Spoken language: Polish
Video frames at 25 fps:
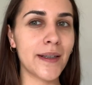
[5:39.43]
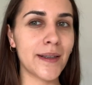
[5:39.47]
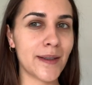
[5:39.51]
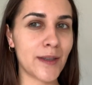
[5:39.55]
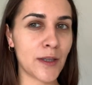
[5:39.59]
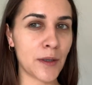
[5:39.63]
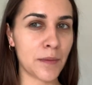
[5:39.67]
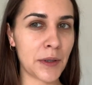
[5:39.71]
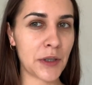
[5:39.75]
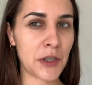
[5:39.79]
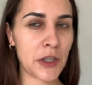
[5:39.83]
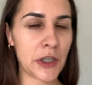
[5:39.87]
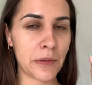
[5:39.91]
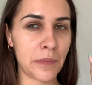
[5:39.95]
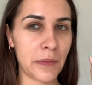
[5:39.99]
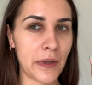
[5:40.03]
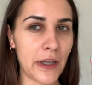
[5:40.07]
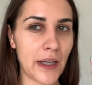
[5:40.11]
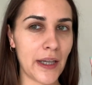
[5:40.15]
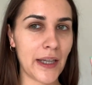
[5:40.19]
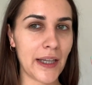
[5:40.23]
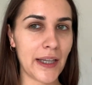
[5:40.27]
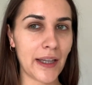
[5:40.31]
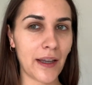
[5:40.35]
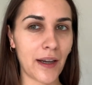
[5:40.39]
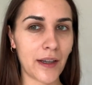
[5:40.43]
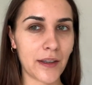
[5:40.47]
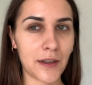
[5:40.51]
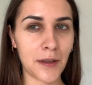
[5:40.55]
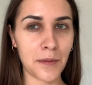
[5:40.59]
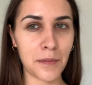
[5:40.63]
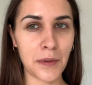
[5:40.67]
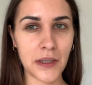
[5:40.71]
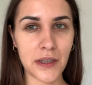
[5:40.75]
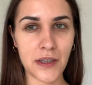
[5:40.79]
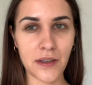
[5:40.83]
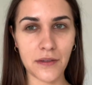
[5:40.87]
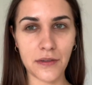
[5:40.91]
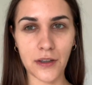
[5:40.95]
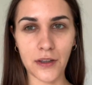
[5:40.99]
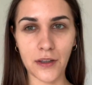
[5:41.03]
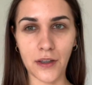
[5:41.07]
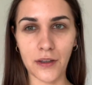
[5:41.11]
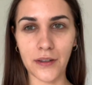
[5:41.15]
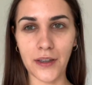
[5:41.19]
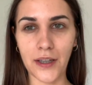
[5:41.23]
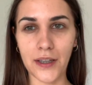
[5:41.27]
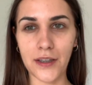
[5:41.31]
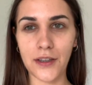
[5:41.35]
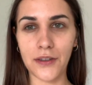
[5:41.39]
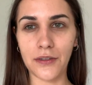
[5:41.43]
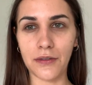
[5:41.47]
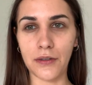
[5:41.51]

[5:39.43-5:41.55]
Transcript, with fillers: zobaczymy jak to będzie wyglądać